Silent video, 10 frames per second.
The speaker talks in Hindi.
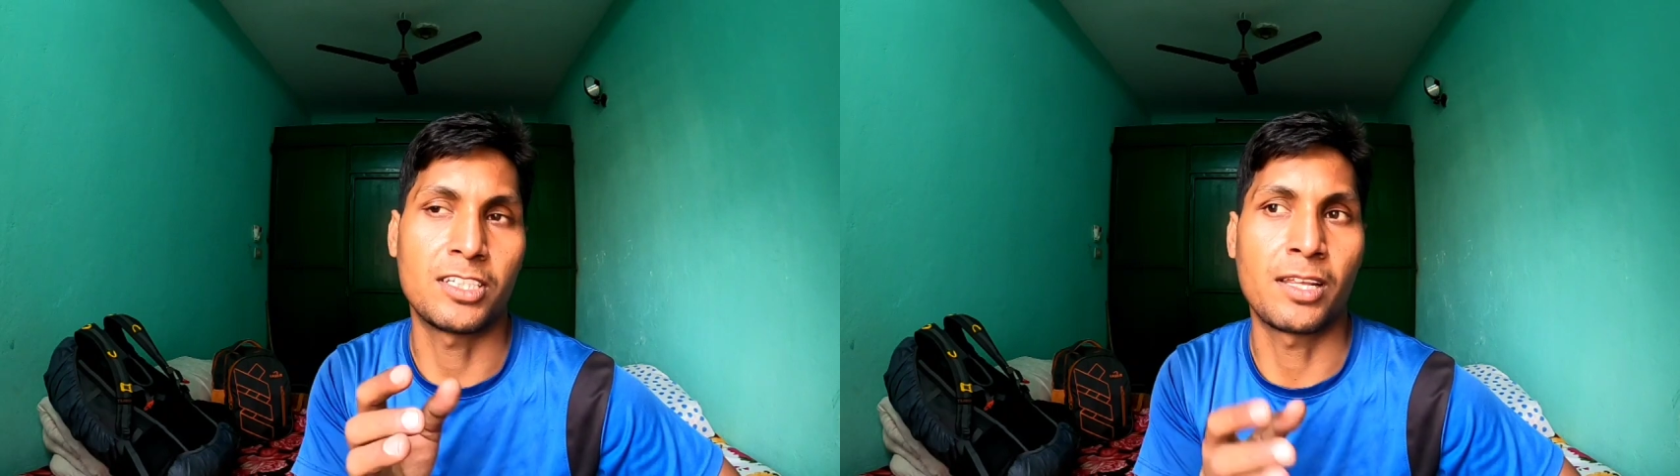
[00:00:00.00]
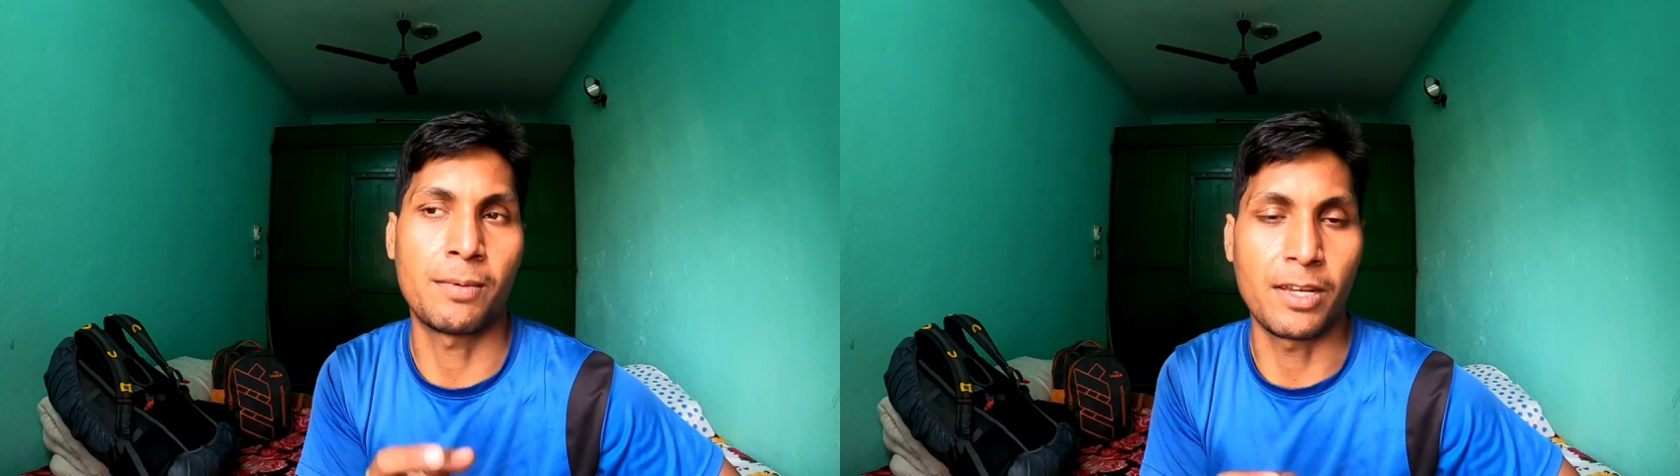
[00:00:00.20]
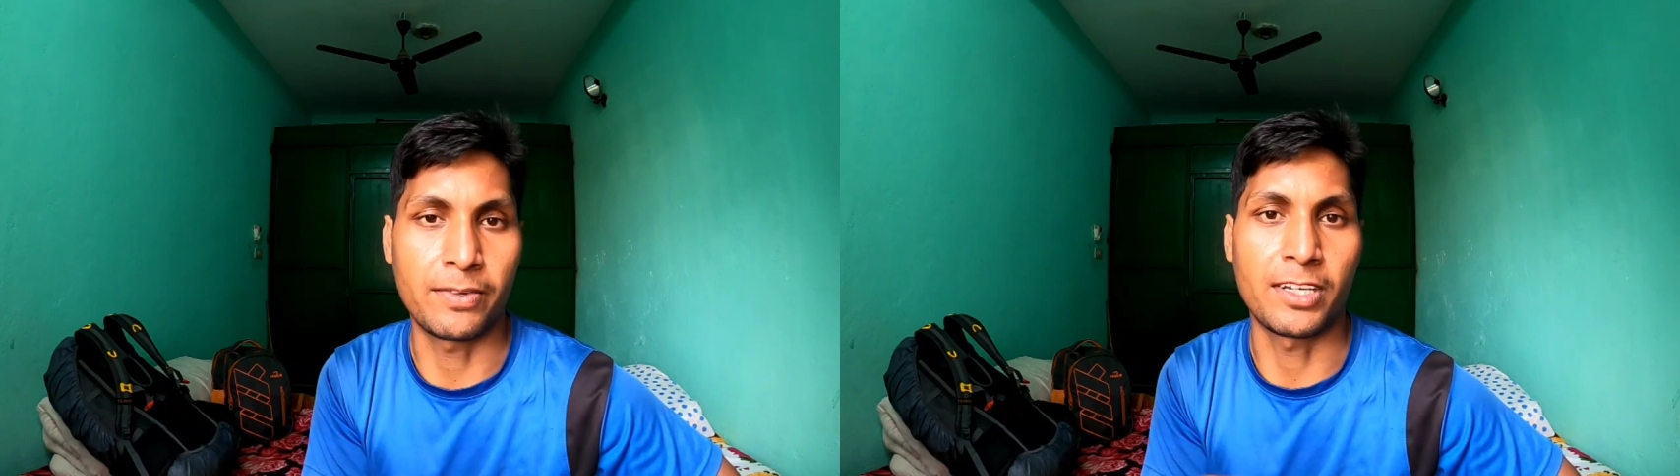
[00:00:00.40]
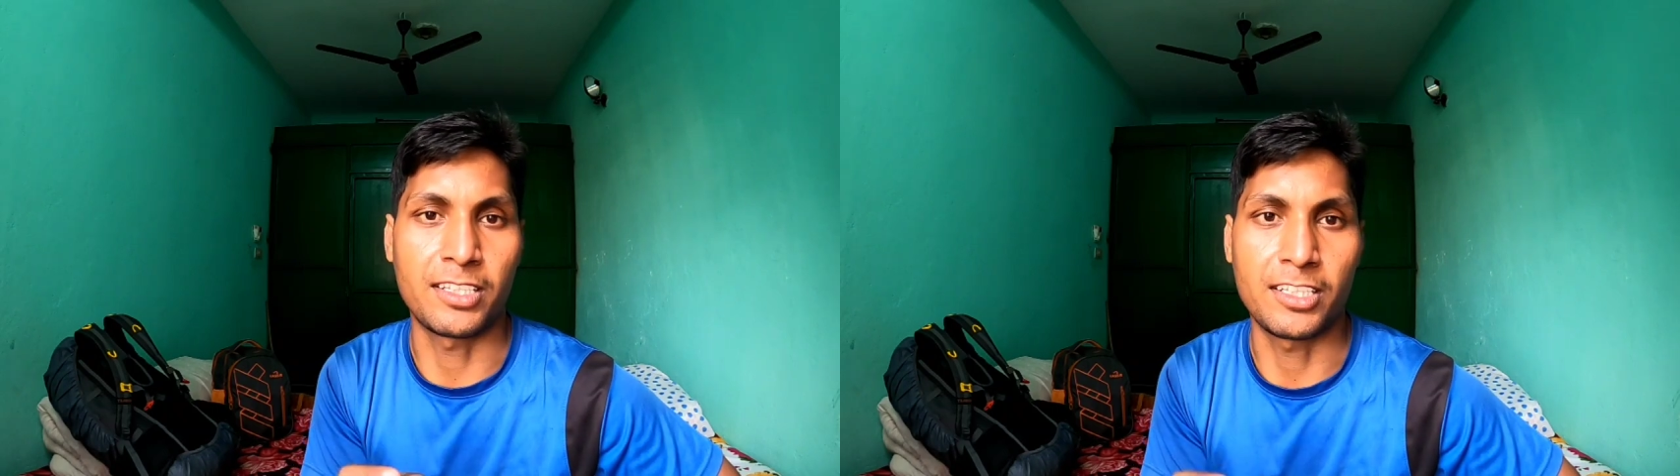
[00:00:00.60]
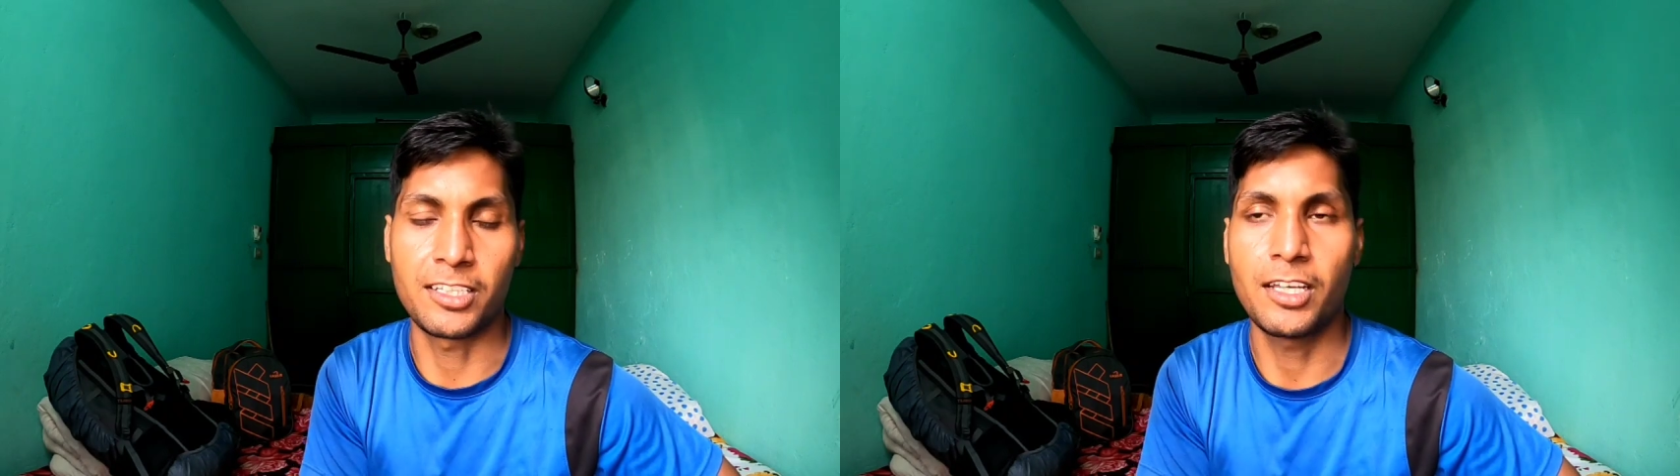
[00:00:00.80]
किसी ने भी लिफ्ट
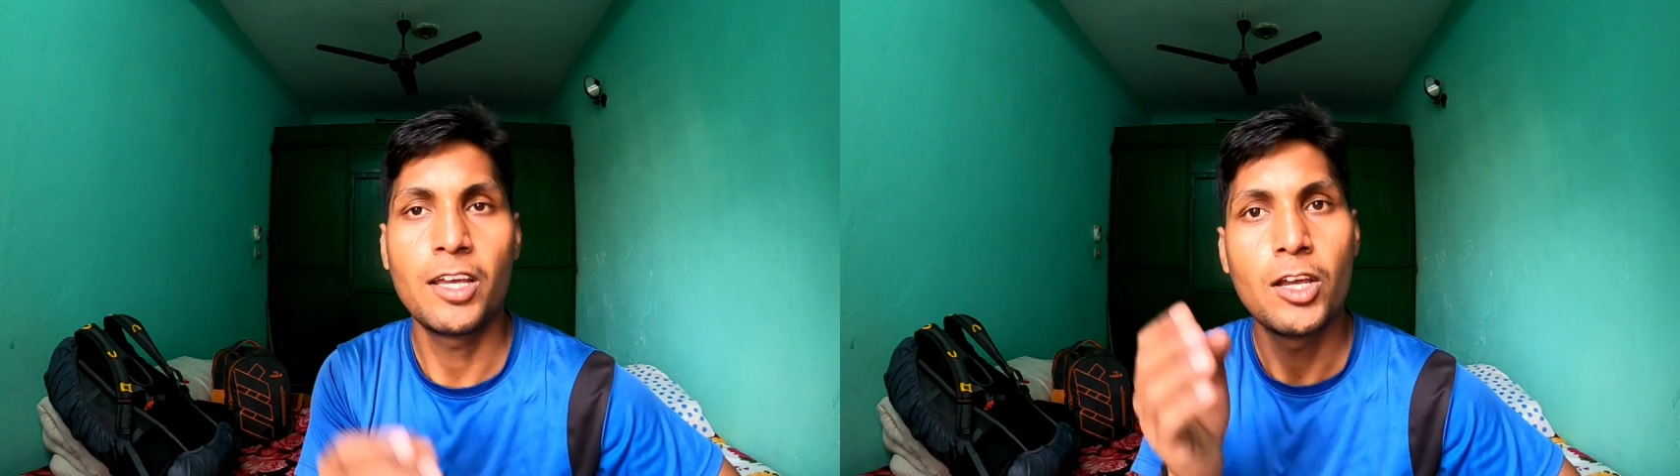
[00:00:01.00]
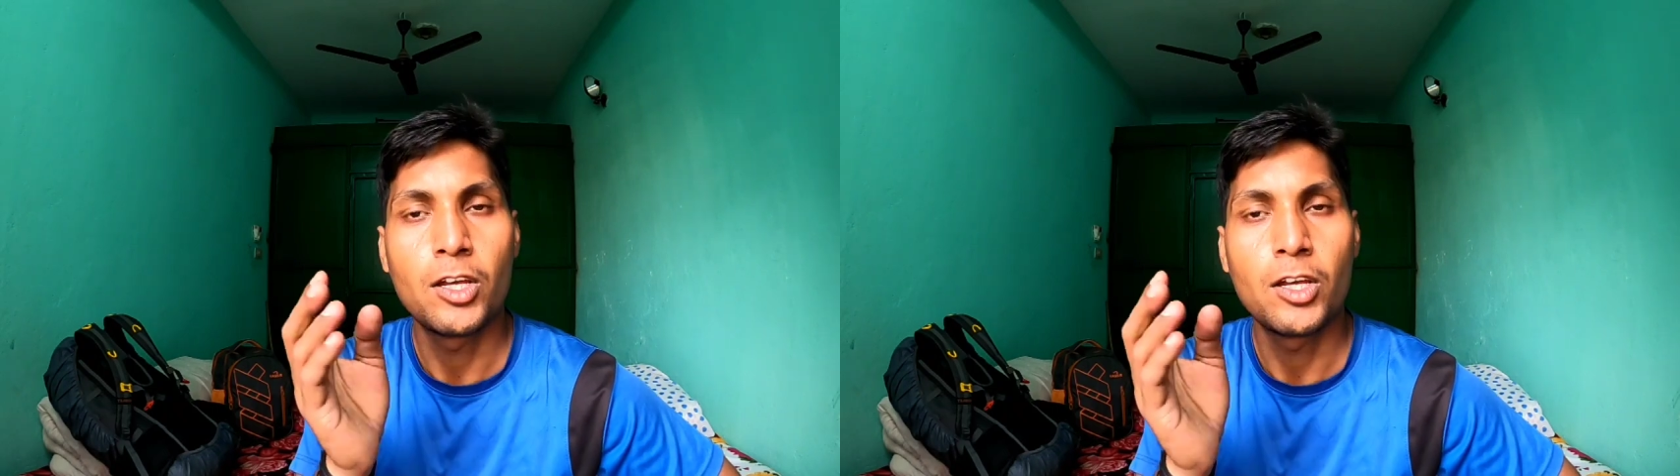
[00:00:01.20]
नहीं दी थी